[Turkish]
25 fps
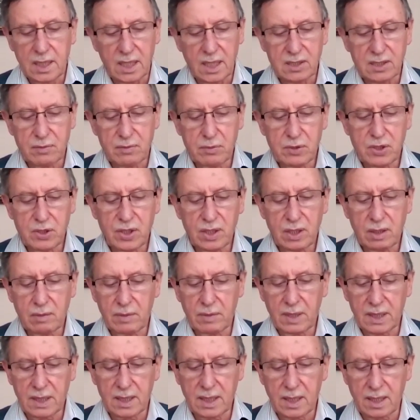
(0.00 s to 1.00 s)
Geçmiş
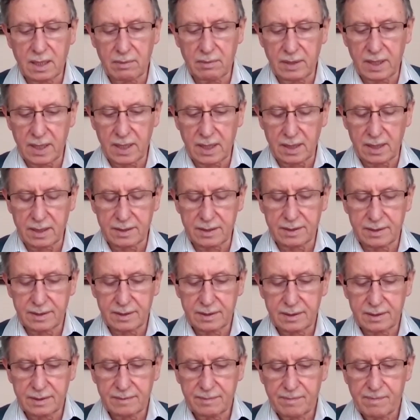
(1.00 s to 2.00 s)
nimetlere
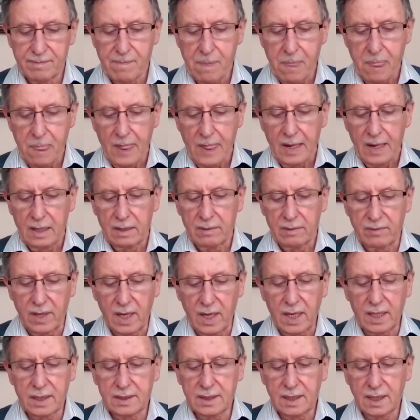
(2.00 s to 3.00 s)
bakar.
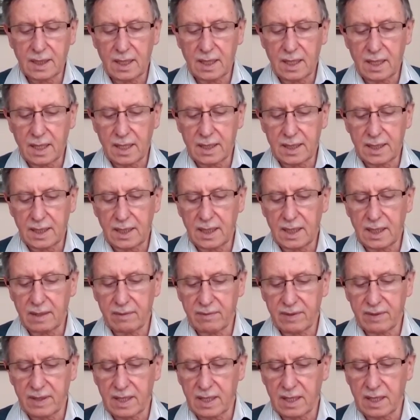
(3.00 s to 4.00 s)
Vaad ilahi
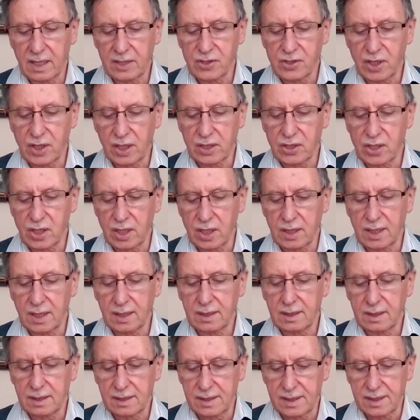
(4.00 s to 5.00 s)
ile verilecek
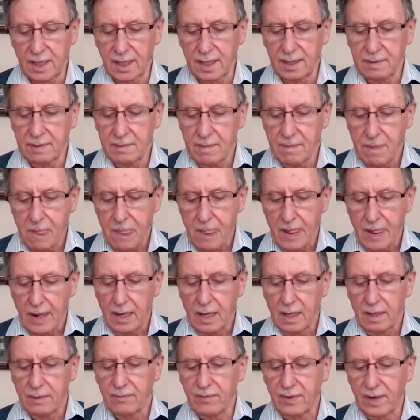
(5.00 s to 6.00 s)
cennet ise
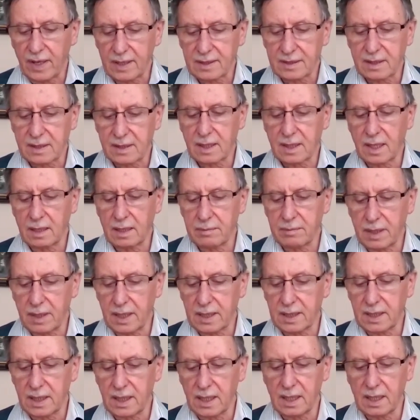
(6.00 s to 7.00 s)
fazla
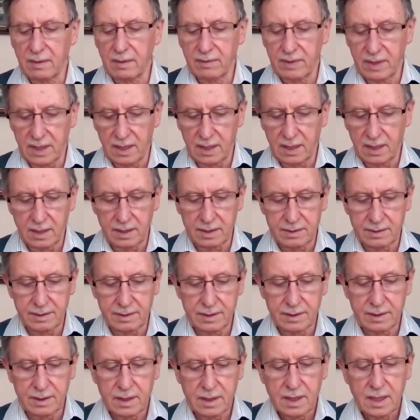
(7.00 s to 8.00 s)
rahmani ile
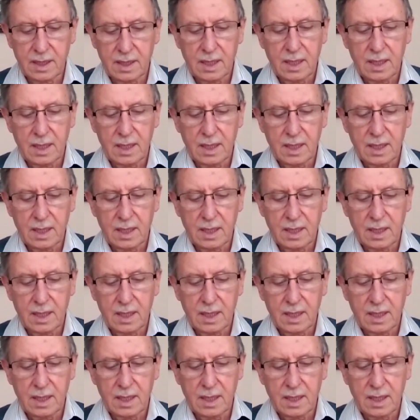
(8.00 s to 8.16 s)
verilir.